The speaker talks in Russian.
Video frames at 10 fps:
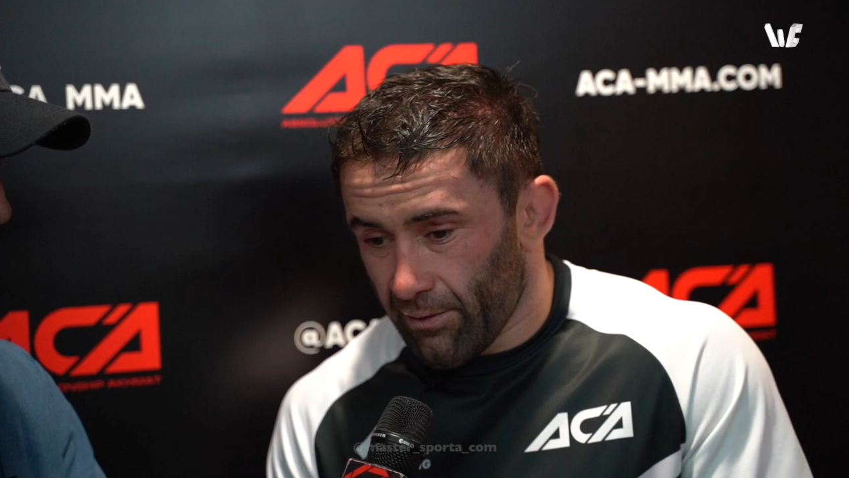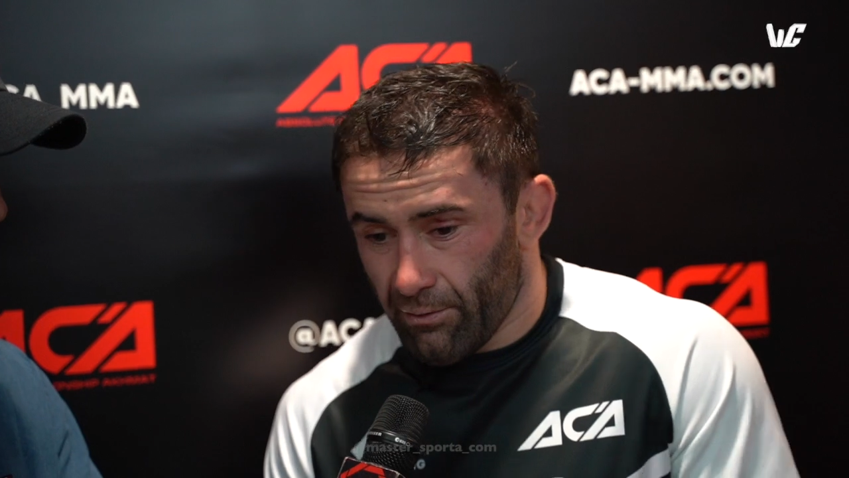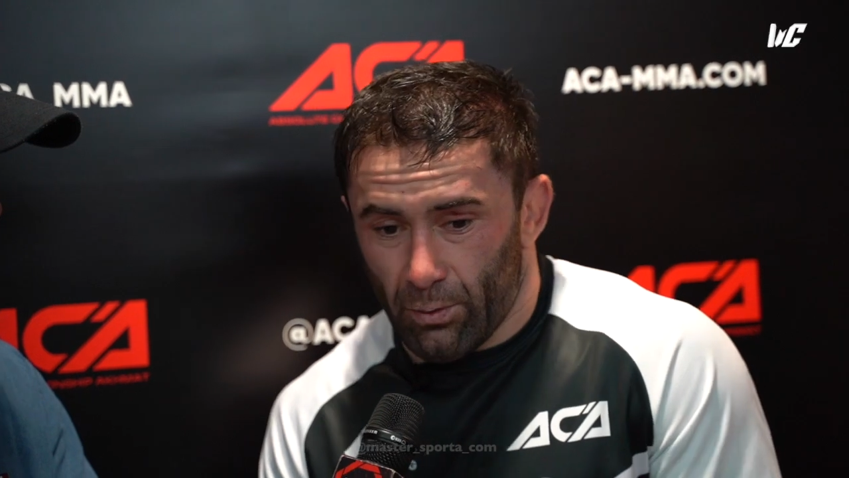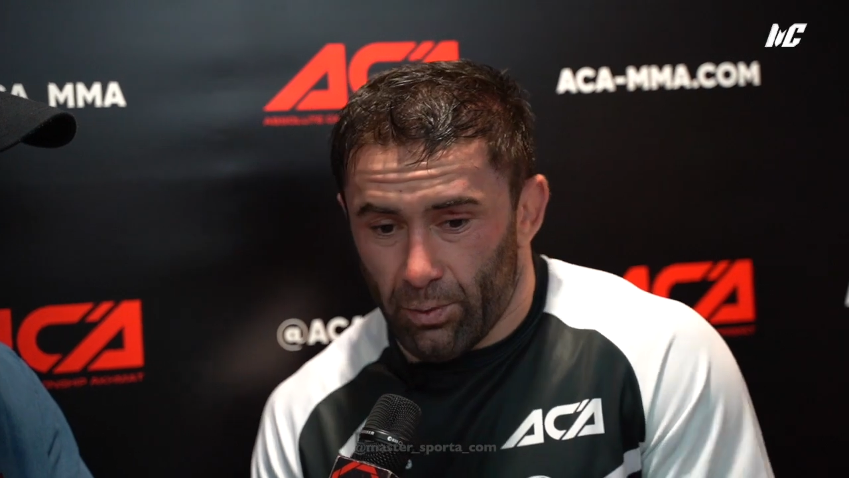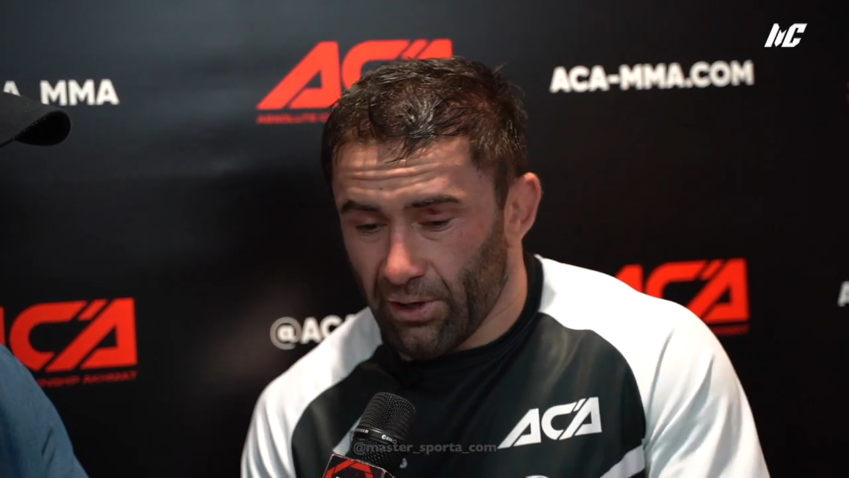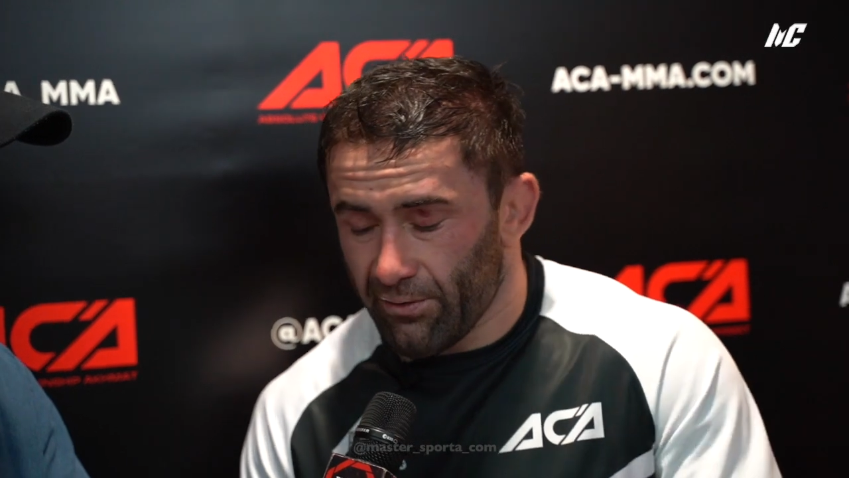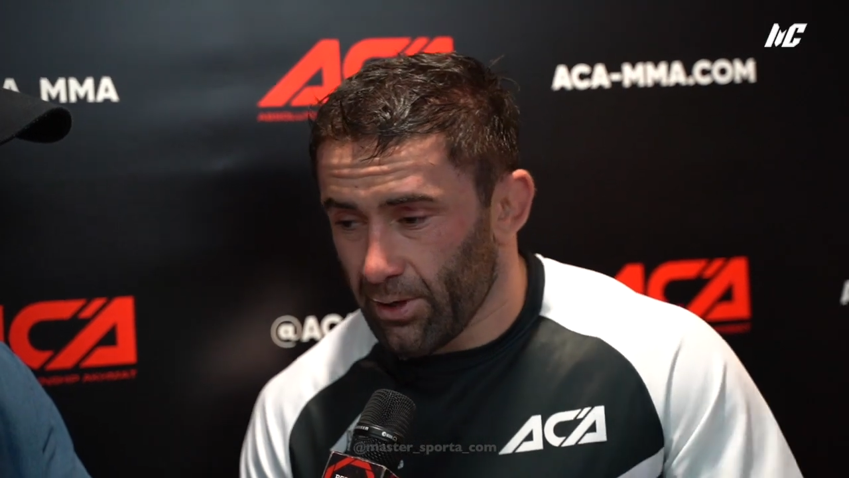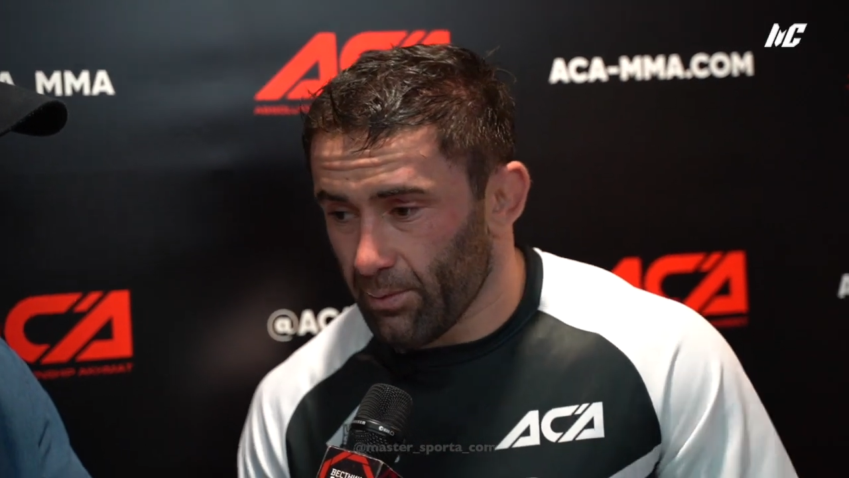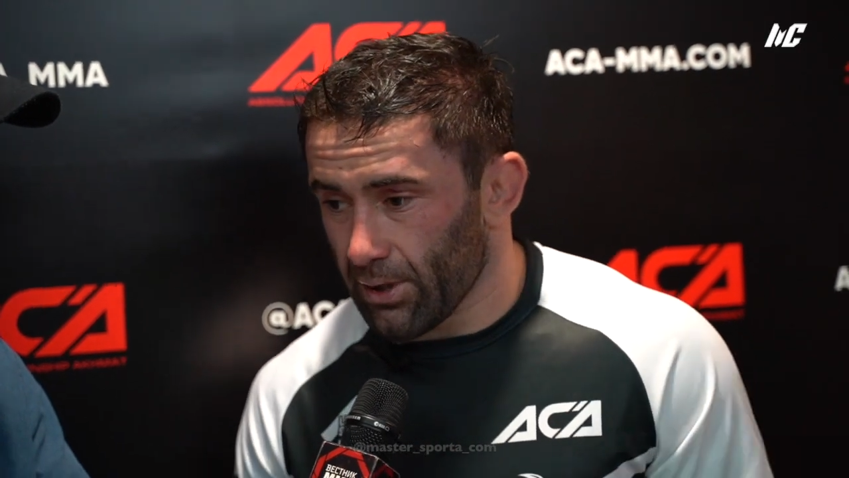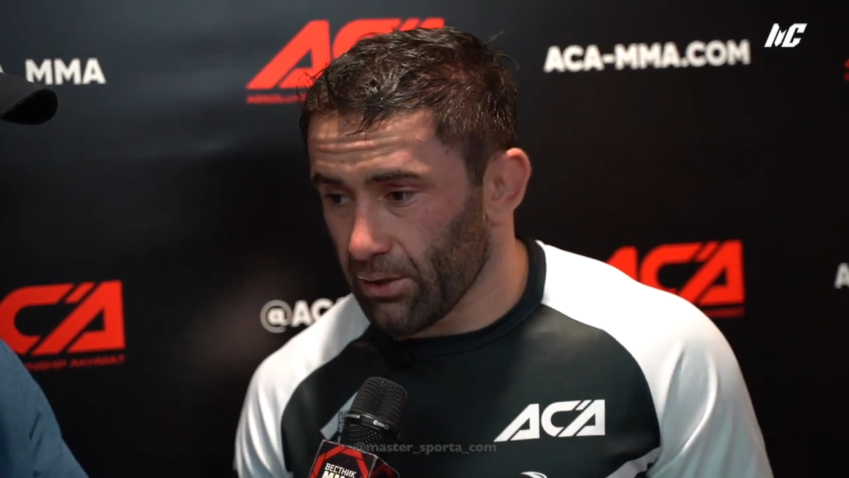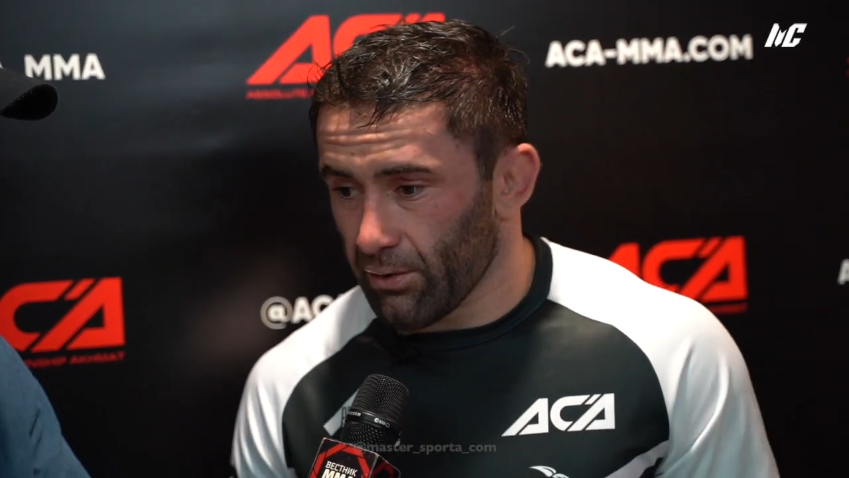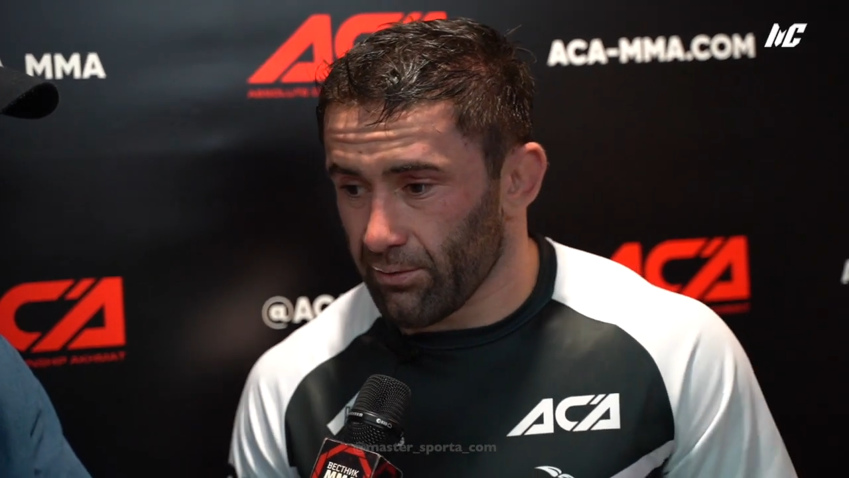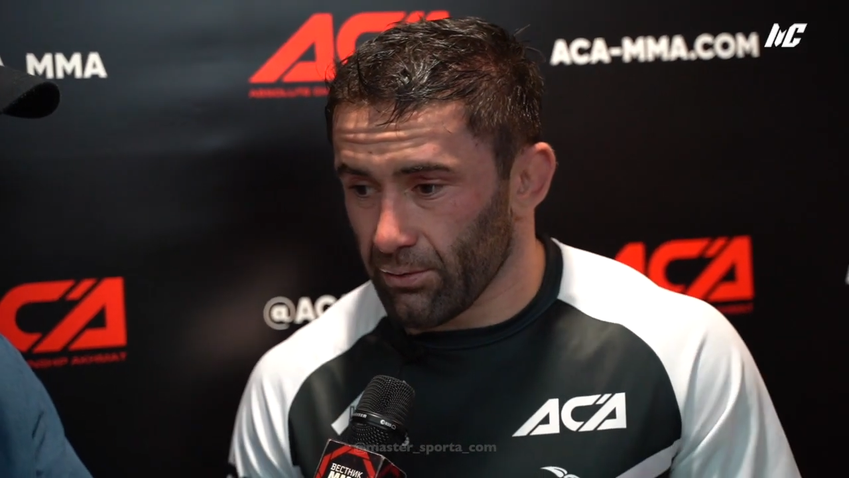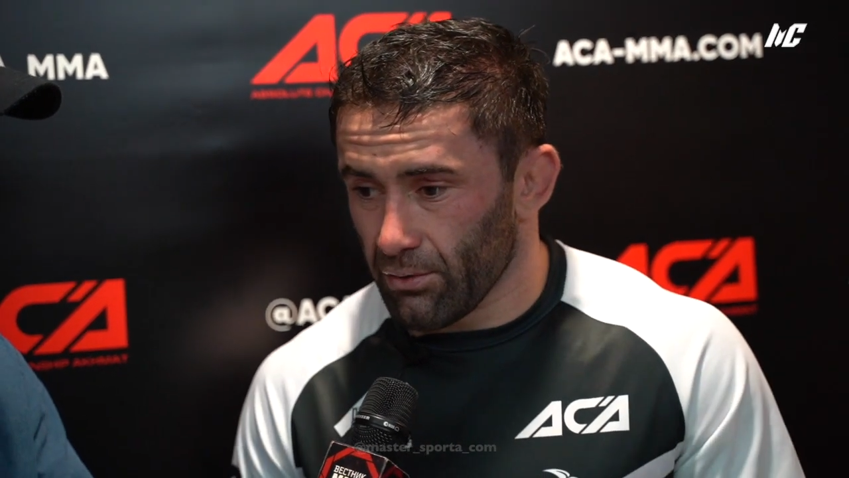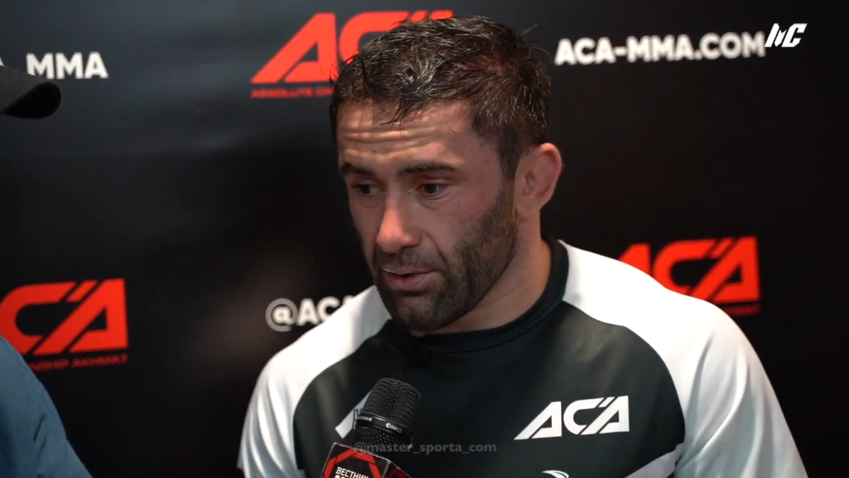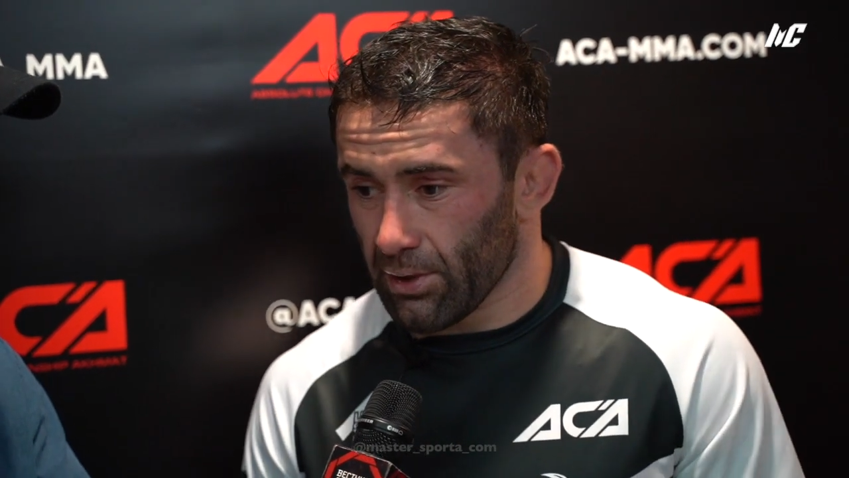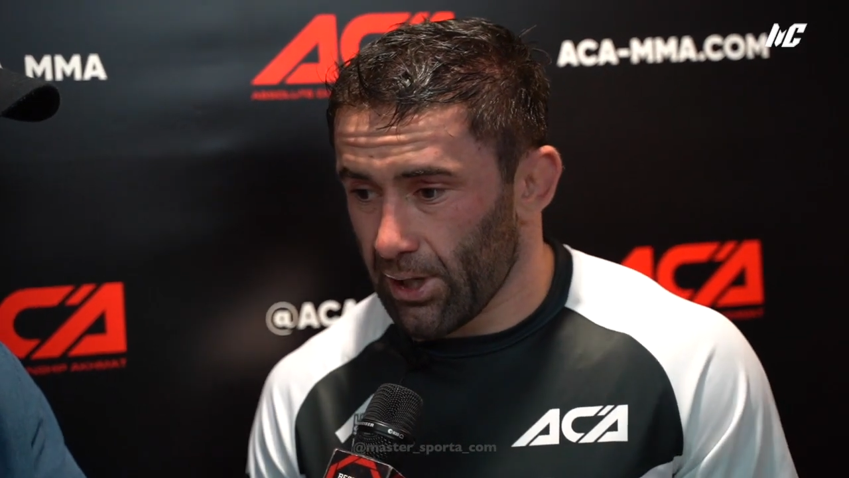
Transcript: в любое время готов, ну,